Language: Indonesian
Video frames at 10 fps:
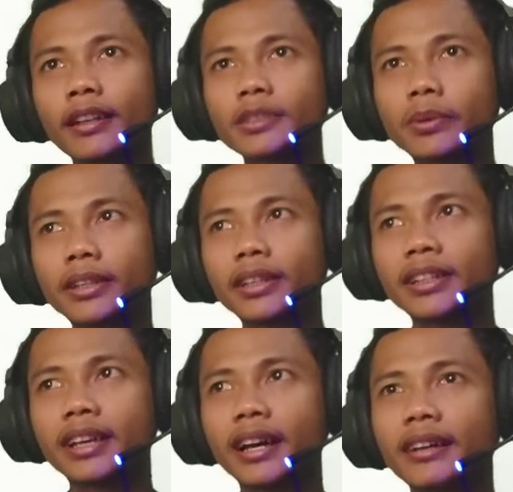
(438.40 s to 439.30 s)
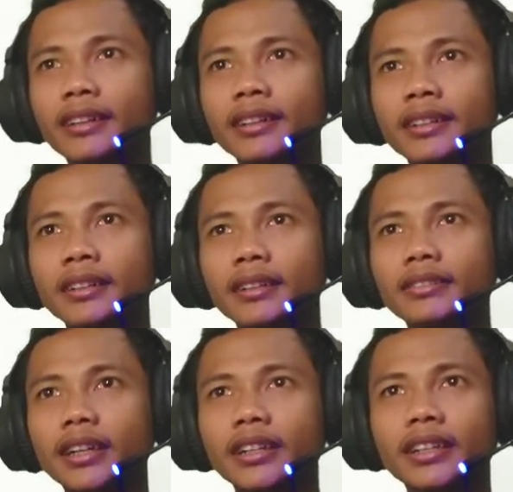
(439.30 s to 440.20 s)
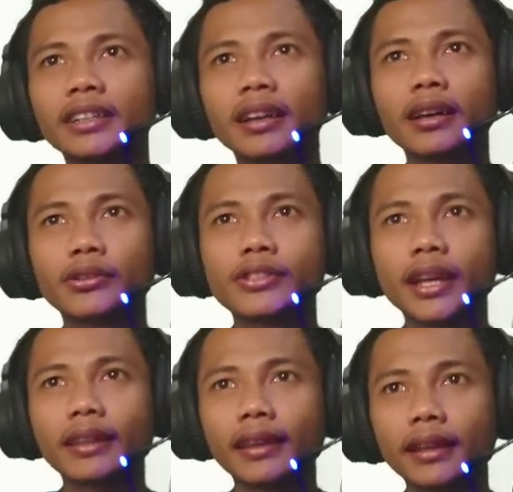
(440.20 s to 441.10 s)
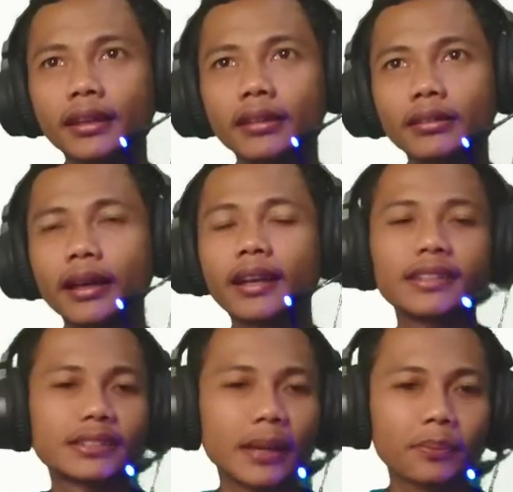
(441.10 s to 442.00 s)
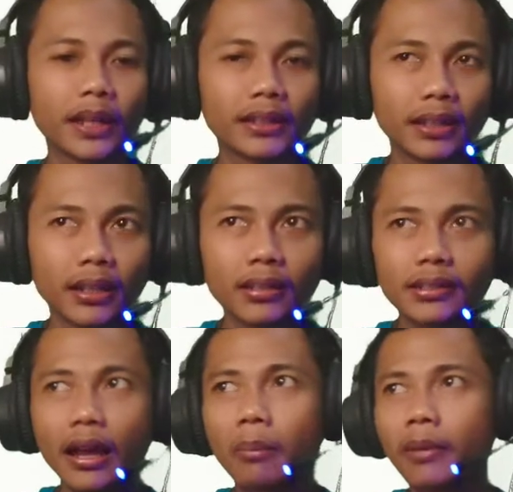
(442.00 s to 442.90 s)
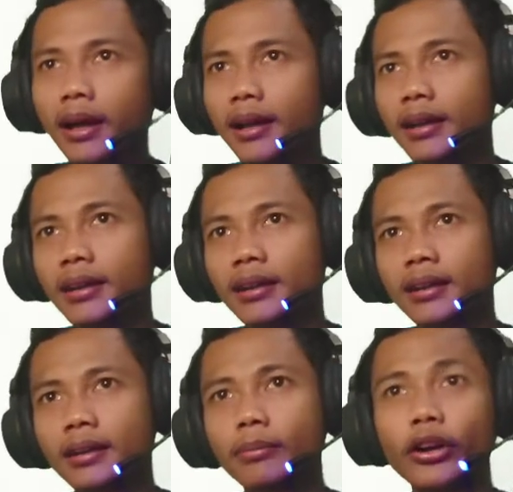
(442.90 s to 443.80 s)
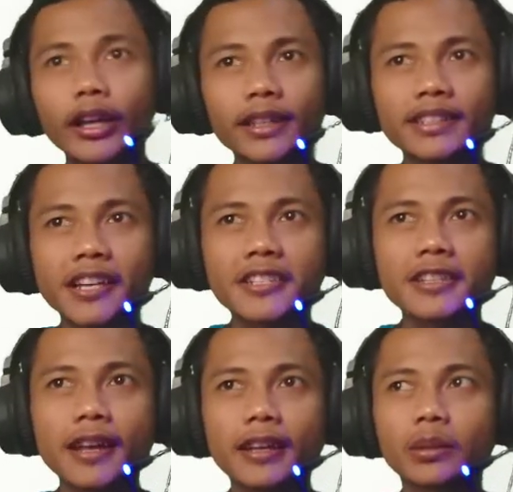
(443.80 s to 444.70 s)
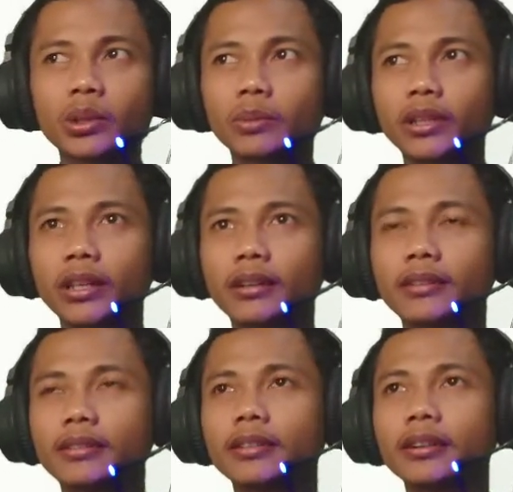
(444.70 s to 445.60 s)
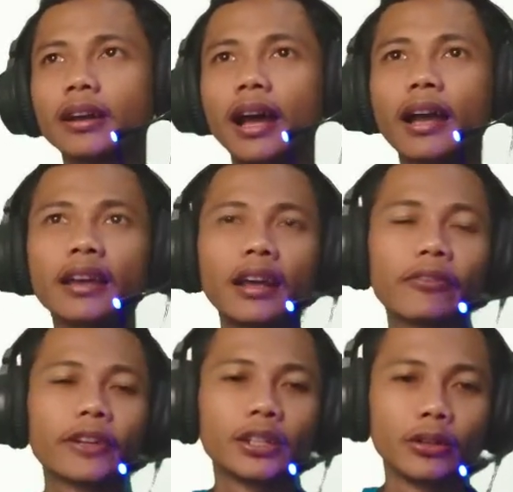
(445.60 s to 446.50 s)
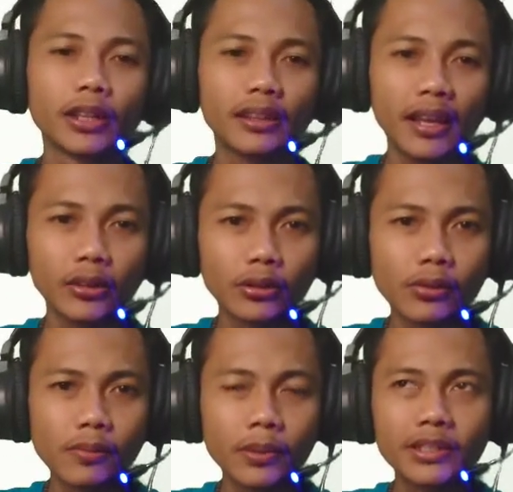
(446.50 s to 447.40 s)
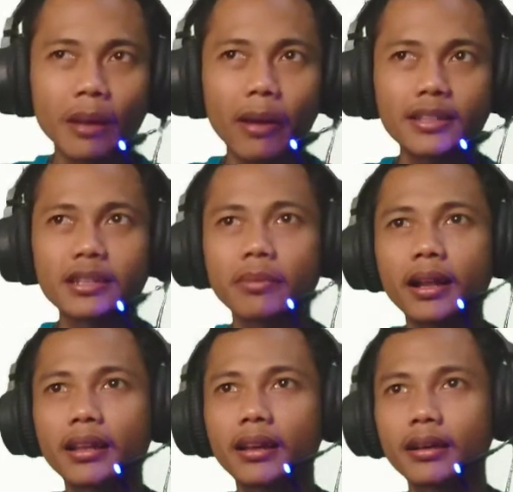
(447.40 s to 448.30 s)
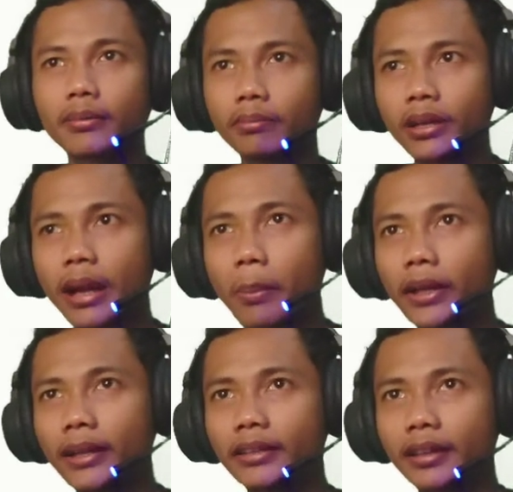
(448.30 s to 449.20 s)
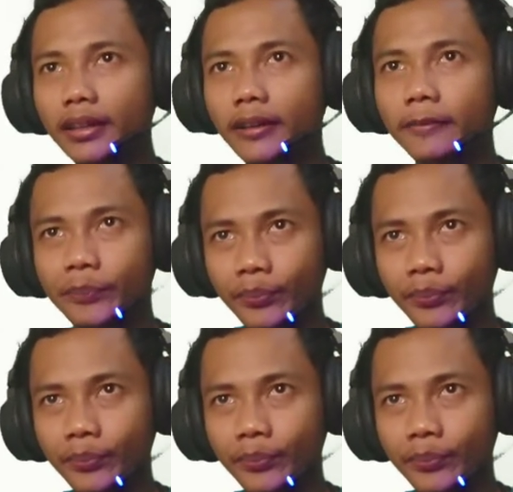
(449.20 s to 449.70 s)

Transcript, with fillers: nah seperti ini ya jadi kita harus setting dari subtitle sama monetisasinya ya teman-teman ya agar video kita itu bisa maksimal ya pendapatannya ya